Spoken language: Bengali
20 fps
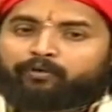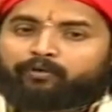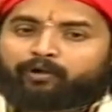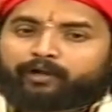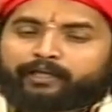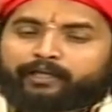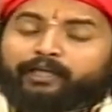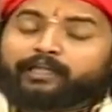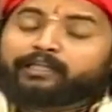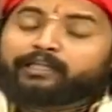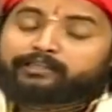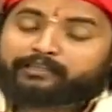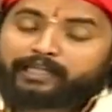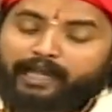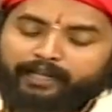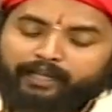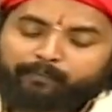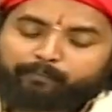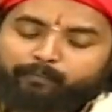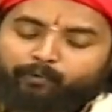করে
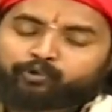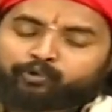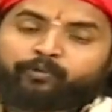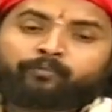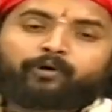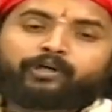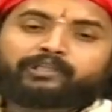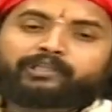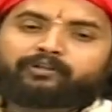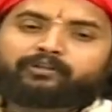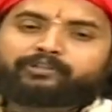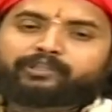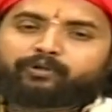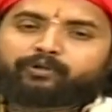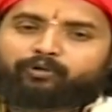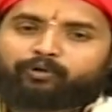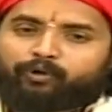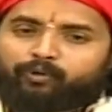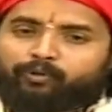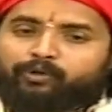তাকে প্রথম কথা হচ্ছে
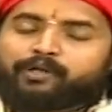কোনো